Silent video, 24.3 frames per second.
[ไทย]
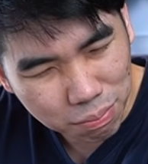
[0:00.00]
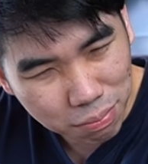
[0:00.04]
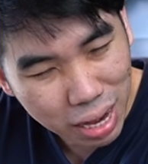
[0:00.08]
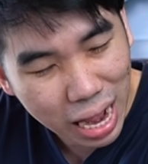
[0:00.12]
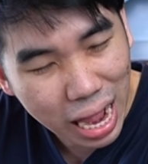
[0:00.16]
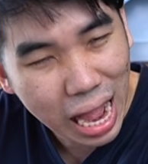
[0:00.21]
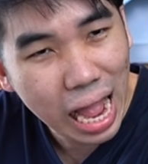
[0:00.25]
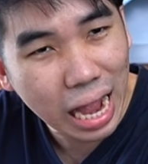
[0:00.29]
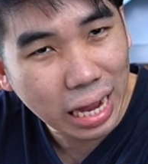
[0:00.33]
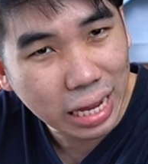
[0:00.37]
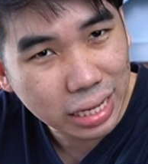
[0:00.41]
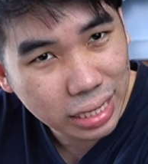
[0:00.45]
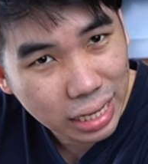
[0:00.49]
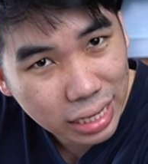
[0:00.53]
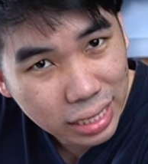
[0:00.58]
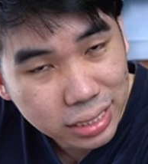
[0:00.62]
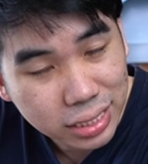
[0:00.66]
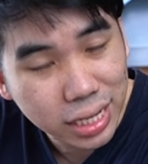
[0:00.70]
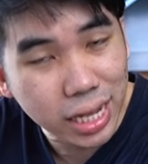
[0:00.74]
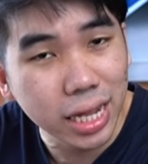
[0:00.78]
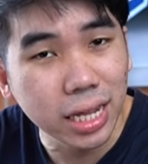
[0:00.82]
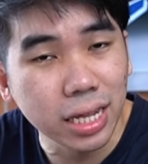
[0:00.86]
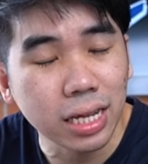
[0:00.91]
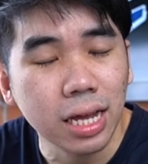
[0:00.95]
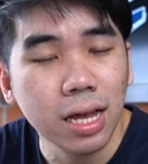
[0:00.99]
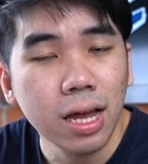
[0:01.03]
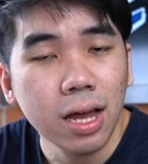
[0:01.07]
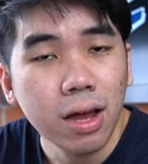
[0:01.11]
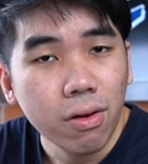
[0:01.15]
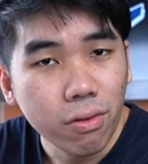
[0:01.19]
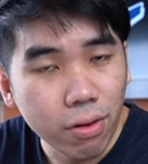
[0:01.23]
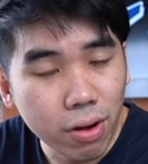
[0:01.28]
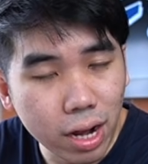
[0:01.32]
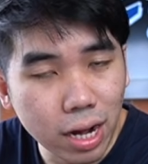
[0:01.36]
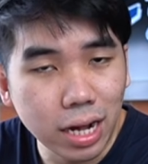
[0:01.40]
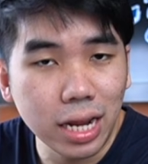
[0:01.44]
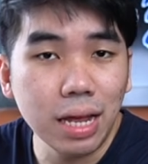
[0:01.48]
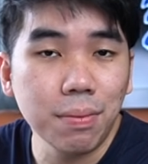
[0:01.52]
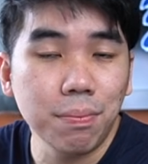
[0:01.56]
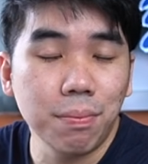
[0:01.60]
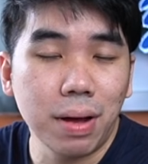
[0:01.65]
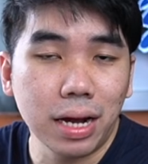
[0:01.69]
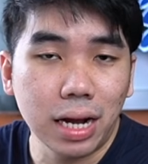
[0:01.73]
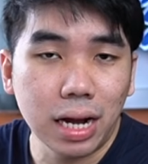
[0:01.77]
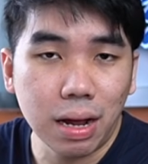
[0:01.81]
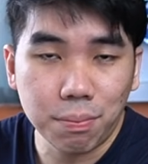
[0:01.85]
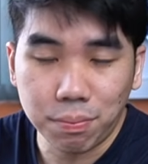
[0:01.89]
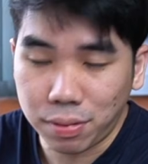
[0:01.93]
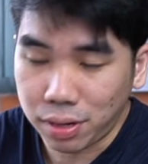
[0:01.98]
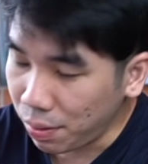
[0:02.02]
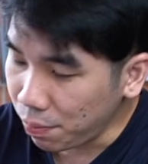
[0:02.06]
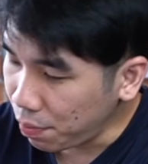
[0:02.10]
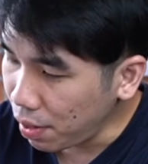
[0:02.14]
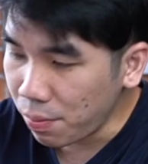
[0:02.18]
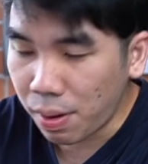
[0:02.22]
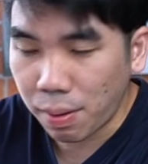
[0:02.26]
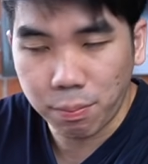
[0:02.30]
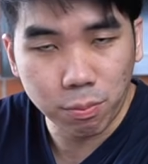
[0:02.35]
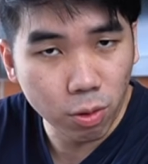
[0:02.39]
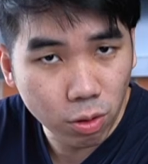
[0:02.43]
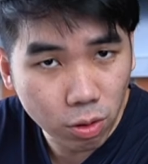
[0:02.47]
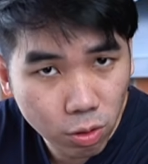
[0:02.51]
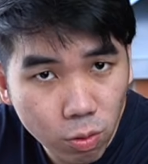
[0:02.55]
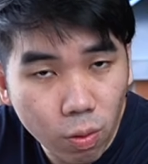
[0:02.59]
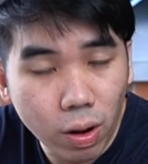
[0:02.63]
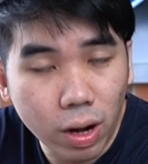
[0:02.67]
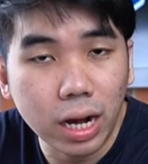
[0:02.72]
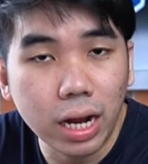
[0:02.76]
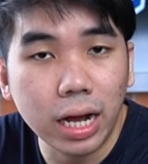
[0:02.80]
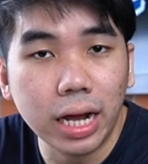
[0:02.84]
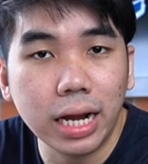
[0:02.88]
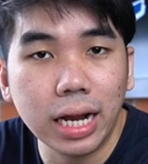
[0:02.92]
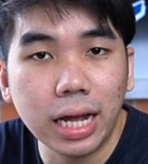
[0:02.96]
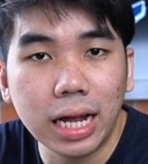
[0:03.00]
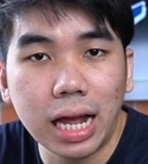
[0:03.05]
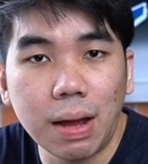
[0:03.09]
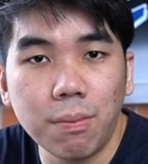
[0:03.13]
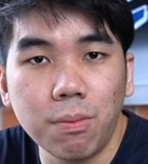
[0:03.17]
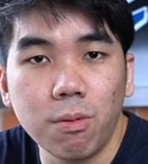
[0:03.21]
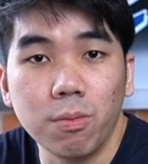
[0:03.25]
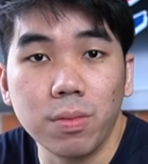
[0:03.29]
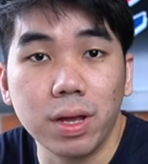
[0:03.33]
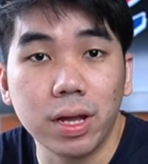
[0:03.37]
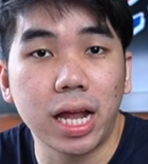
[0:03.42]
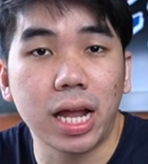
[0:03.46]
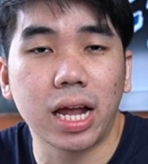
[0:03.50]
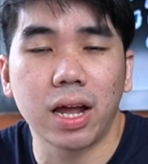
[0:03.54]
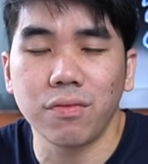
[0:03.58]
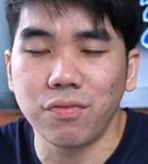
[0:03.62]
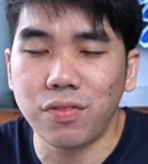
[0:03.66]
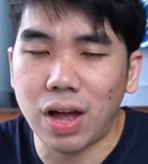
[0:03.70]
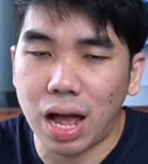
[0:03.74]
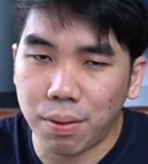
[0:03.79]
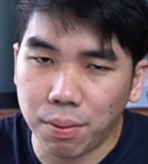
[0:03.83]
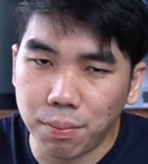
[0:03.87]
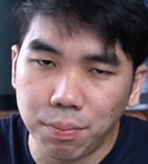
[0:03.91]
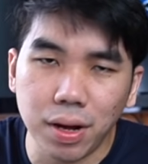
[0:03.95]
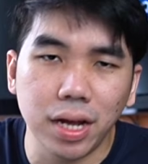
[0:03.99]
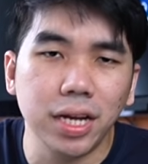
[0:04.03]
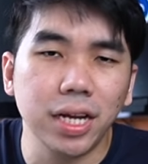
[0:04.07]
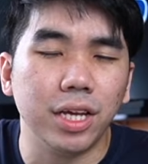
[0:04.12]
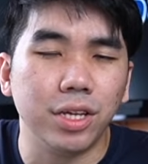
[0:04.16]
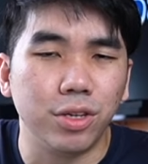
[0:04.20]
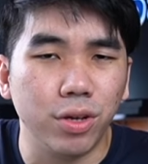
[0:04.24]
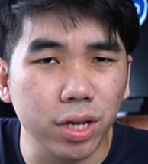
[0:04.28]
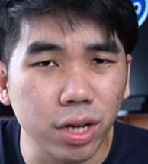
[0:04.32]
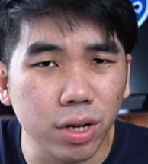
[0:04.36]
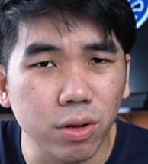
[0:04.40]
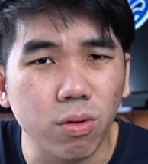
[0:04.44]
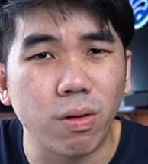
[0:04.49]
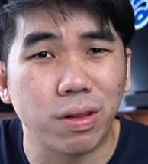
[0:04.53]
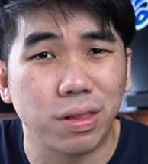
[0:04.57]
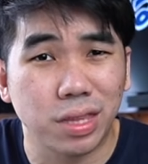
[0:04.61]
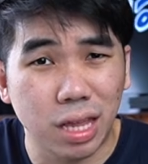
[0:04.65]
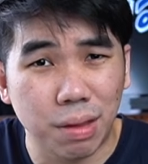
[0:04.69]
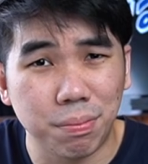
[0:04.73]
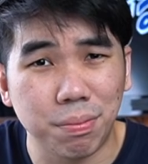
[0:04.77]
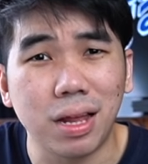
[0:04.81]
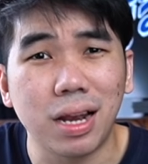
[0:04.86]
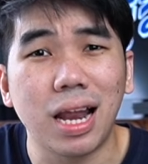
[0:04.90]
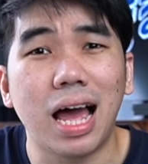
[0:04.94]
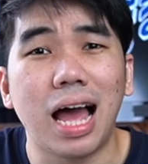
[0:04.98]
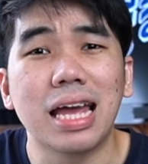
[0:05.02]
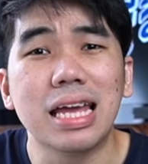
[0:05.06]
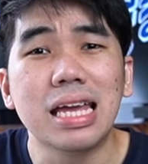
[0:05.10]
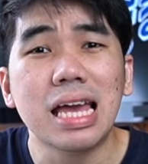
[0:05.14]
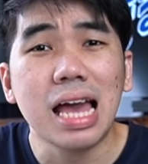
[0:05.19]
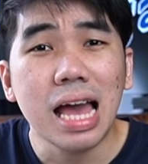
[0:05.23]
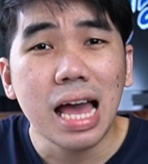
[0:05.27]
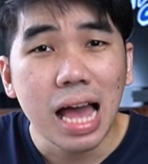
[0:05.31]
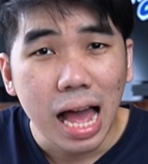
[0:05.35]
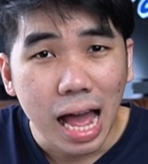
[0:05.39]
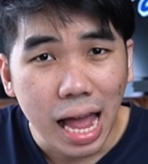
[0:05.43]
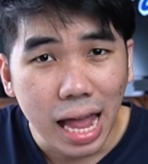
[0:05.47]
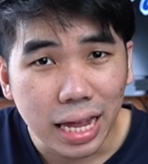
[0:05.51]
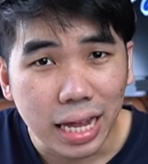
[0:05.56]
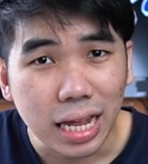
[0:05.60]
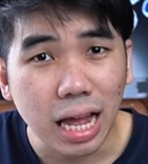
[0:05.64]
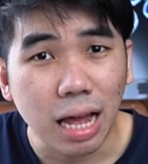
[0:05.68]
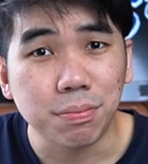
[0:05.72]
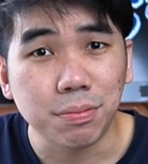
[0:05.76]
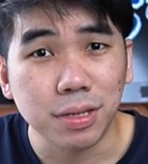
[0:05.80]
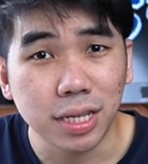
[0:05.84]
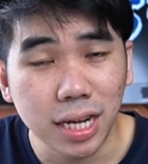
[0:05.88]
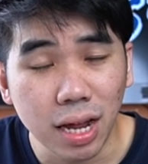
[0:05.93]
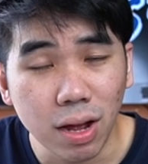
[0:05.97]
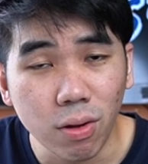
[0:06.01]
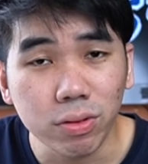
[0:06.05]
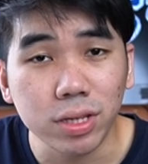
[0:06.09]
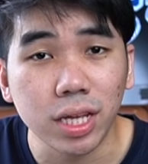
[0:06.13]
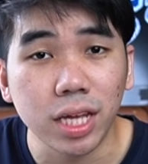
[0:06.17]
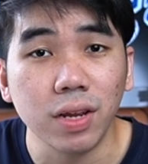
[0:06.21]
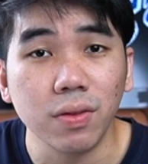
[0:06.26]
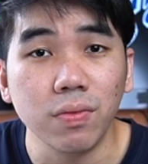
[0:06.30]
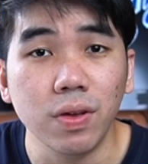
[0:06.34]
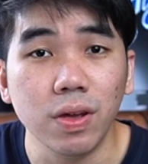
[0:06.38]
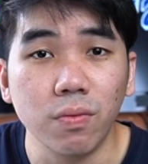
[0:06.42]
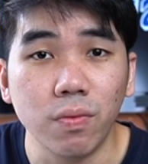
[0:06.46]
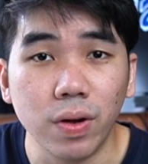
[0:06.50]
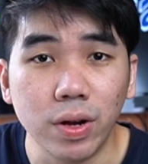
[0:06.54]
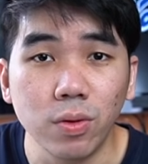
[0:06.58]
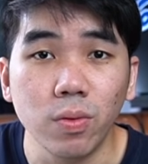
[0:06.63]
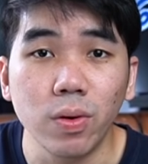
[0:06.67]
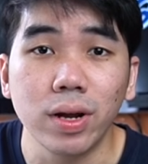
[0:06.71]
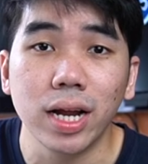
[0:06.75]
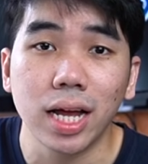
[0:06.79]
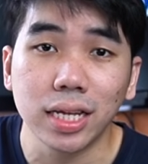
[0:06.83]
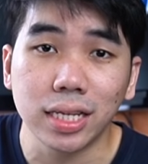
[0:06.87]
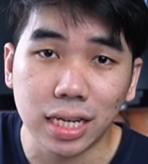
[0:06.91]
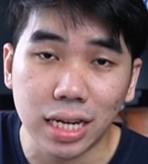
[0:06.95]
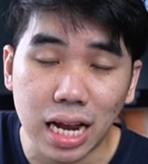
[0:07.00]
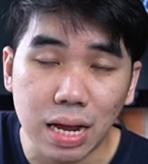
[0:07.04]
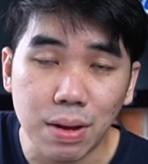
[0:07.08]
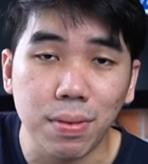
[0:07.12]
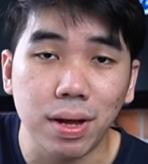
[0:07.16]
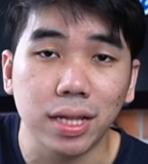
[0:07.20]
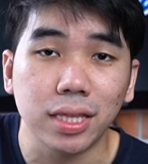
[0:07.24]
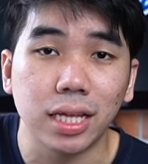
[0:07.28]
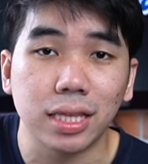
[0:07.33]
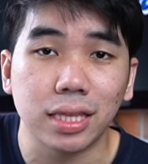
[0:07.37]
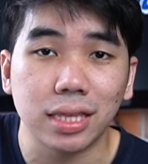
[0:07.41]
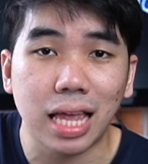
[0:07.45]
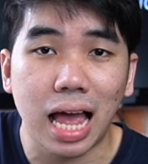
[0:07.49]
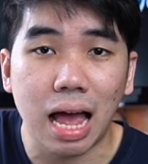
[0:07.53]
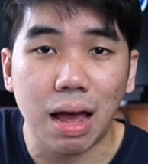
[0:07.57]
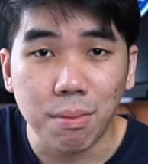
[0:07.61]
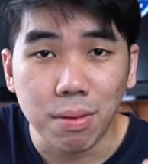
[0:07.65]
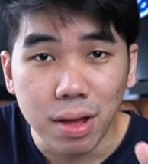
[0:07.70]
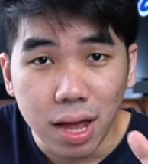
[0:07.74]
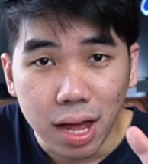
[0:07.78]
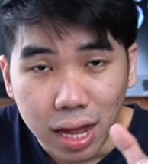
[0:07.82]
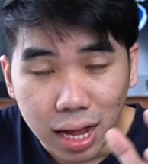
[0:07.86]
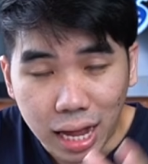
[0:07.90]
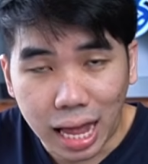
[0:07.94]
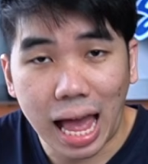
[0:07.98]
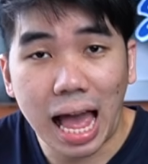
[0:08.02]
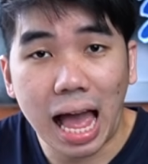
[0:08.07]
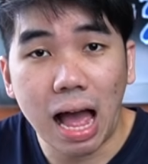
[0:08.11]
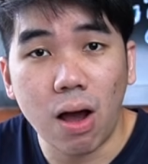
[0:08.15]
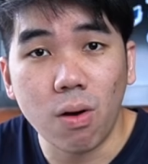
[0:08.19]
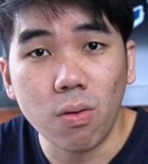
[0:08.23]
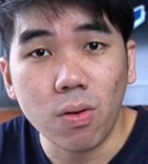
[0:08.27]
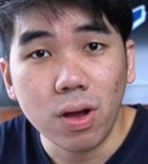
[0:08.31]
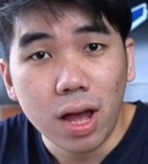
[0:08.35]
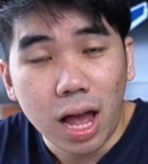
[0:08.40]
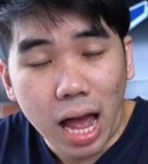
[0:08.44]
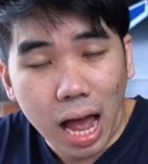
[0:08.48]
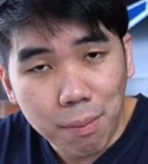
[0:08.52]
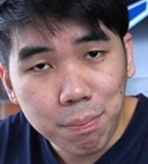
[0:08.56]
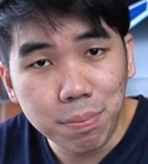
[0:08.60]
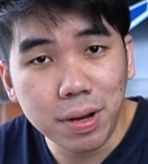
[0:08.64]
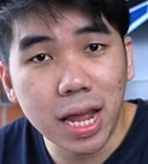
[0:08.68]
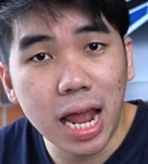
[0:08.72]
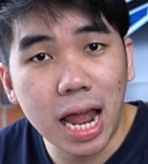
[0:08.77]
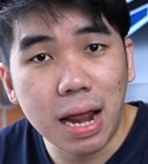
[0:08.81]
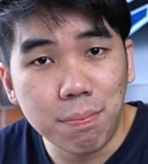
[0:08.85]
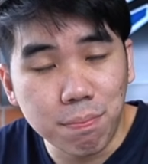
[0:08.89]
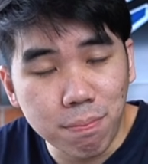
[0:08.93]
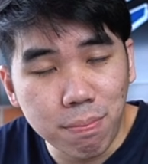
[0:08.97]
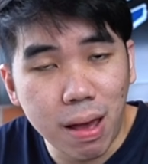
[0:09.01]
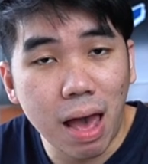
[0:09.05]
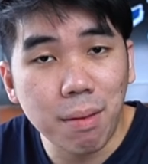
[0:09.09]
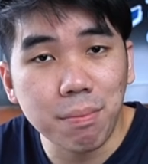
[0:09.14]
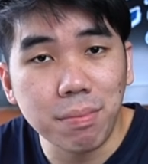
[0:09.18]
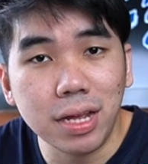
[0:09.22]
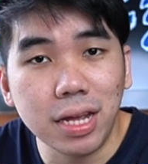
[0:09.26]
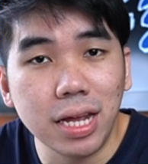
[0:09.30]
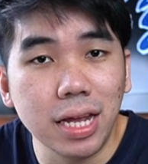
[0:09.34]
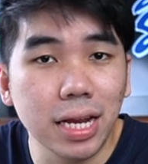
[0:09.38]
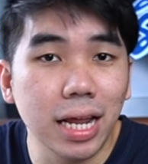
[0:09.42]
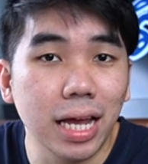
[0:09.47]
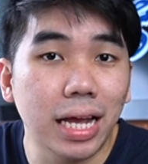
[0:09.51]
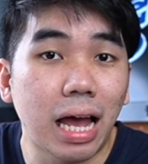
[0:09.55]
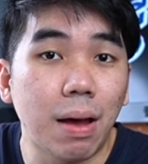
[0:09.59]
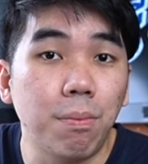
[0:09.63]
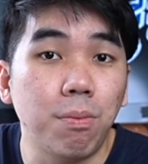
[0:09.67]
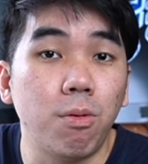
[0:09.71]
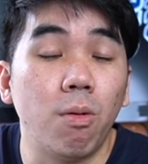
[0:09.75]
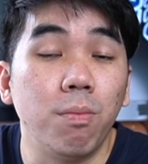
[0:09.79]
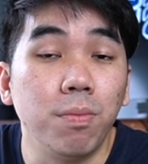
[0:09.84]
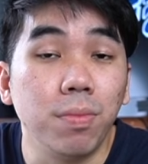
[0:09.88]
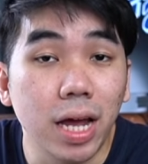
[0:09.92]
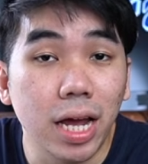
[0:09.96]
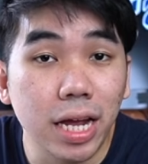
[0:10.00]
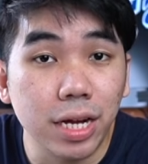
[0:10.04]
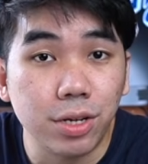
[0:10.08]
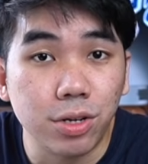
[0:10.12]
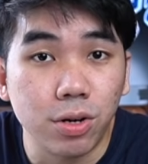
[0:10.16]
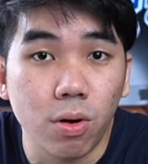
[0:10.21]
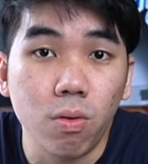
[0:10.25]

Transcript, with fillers: มากจริงๆ เลยรีบมาทำคลิปให้แบบด่วนๆเลยนะครับ ผมยังไงก็ฝากเพื่อนๆเนี่ยช่วยกันกด Subscribeให้กับช anel ตีรีวิวไว้ด้วยนะ จะได้มาติดตาม่าวอัปเดตแบบนี้นะครับผมใน